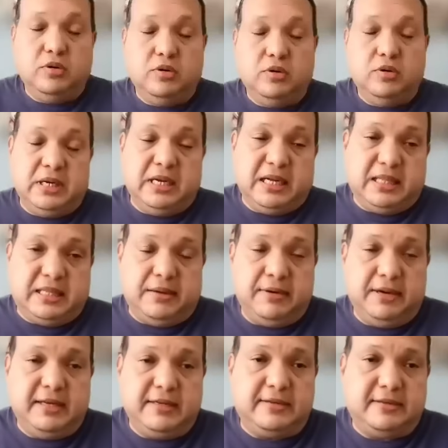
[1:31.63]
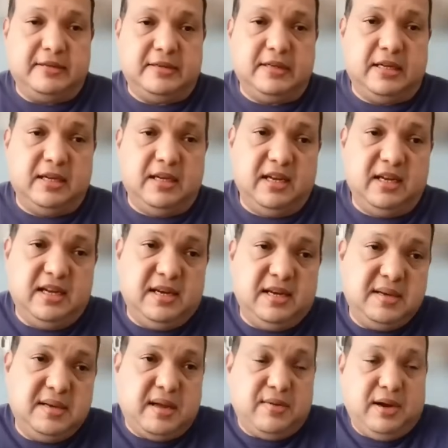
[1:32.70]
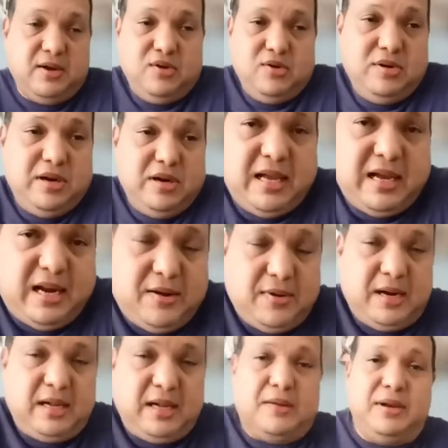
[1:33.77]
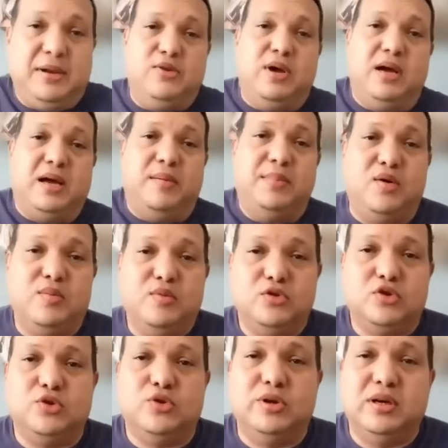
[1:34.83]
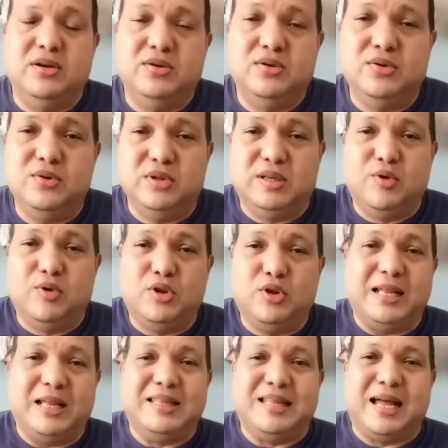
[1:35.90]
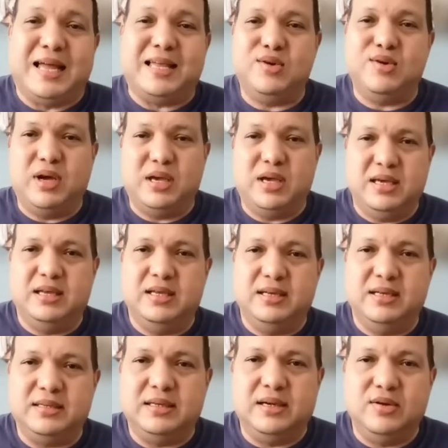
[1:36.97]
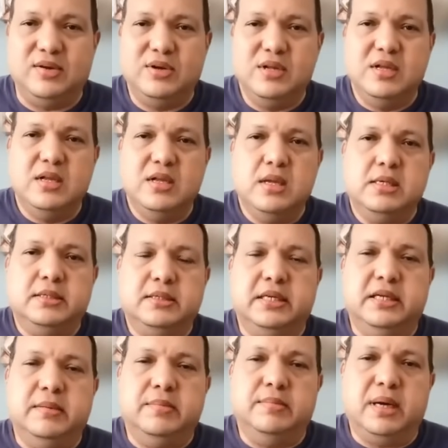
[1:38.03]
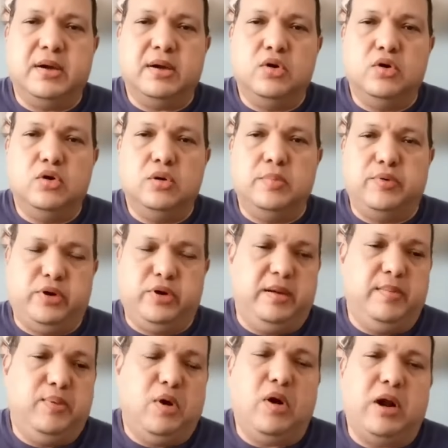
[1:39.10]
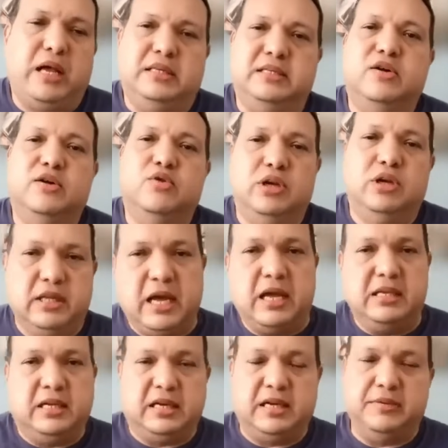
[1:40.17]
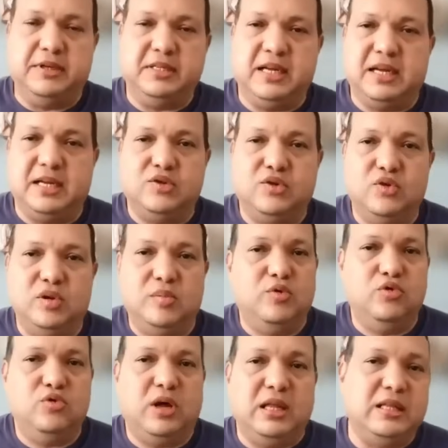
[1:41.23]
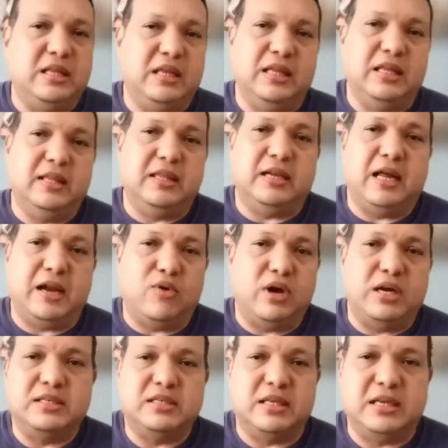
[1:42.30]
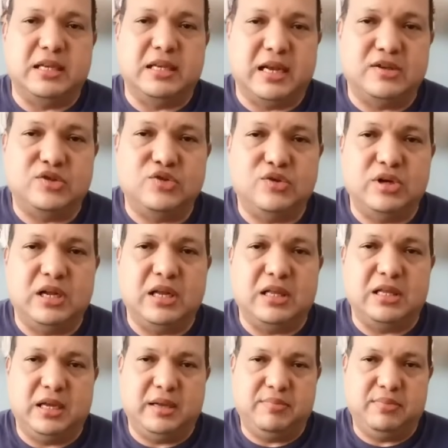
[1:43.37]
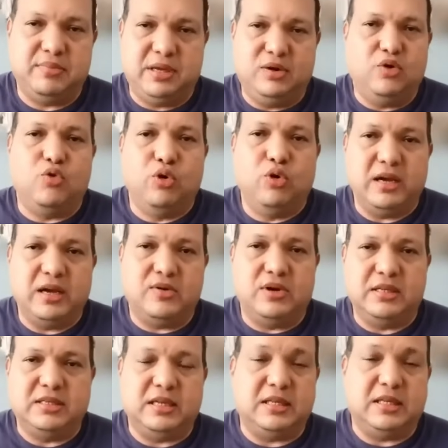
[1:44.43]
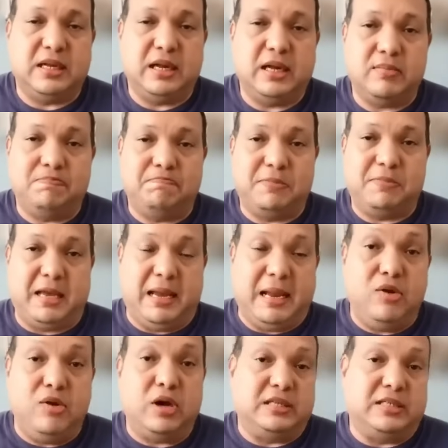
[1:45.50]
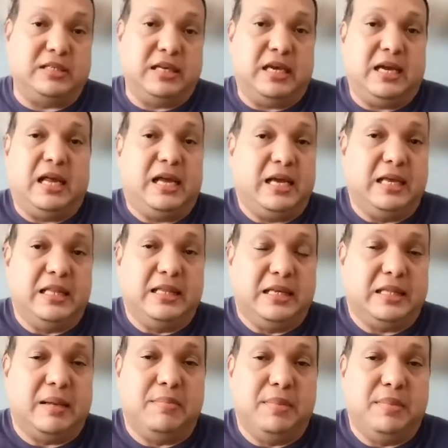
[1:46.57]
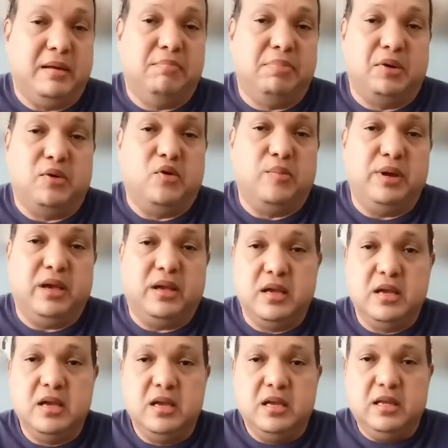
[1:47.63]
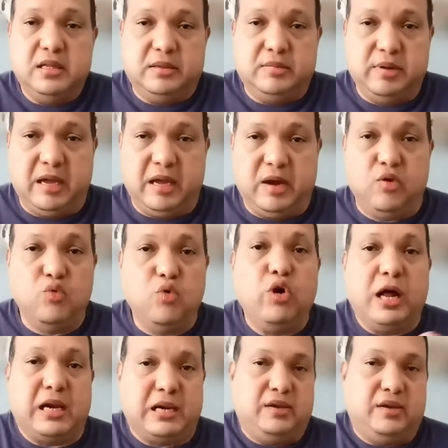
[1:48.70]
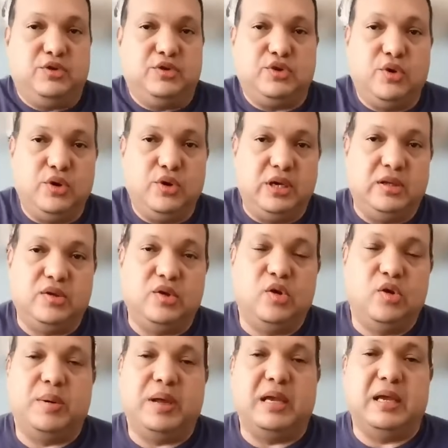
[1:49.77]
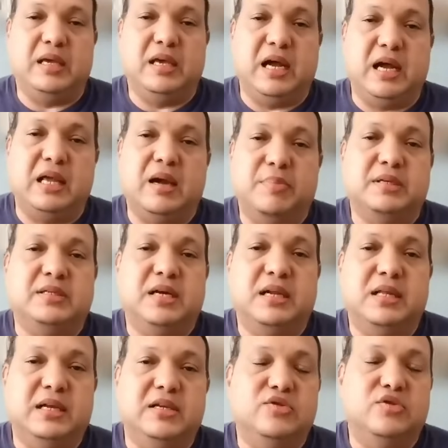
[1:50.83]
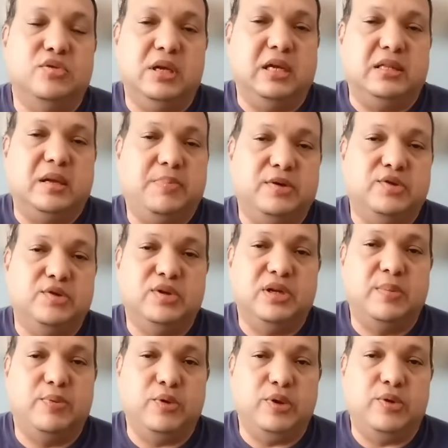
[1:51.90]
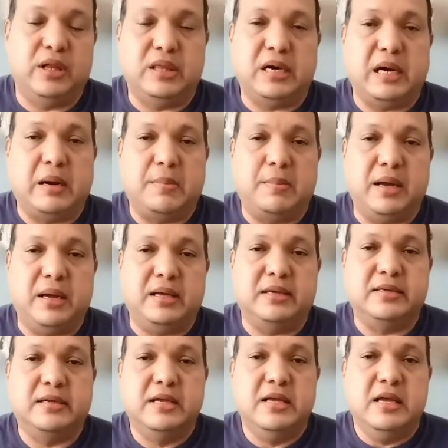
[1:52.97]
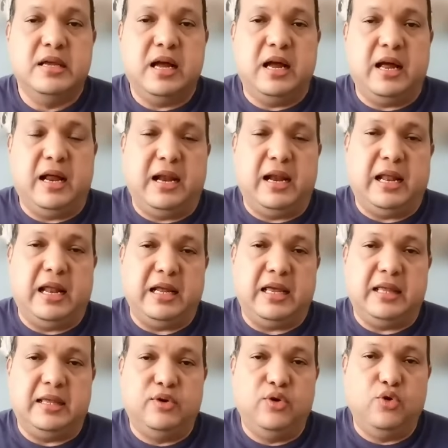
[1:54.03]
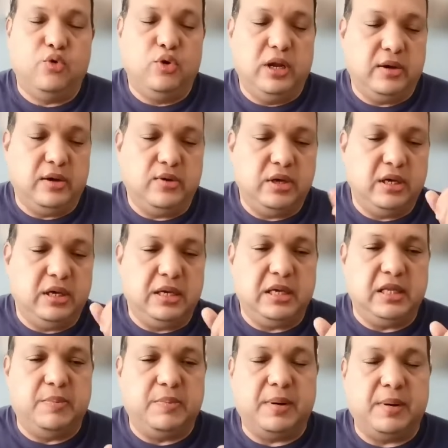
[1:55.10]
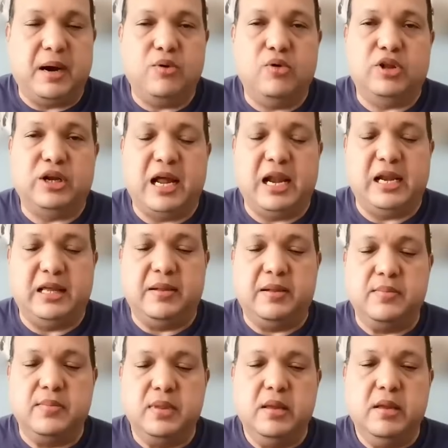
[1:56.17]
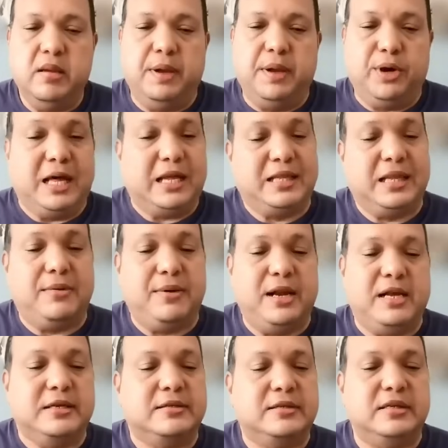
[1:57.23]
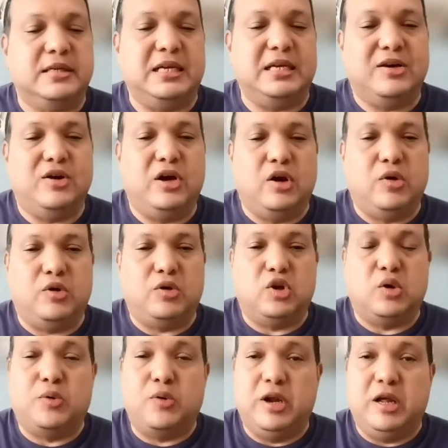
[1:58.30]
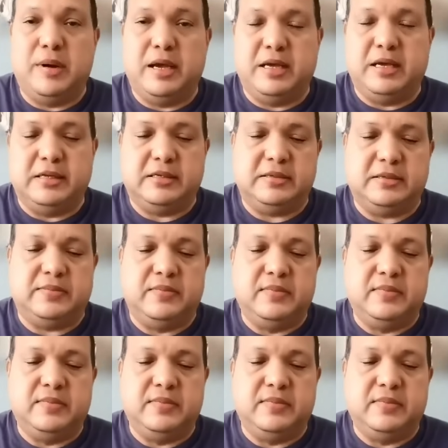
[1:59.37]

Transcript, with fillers: en las tablas, eh, a ver, el carnaval tableño ha cambiado mucho en los últimos 30 años, hay que decirlo. Sin embargo, por ejemplo, ahora hay seguridad y revisan a todo el mundo antes de entrar o acceder a la zona de, los culecos, etcétera, que es lo que se queja la gente también en Peronomé, que hubo una revisión y todo para llegar y a pesar de eso, estas personas pudieron entrar armadas al área de los culecos y disparar contra alguien. Pero en las tablas, eh, el otro problema es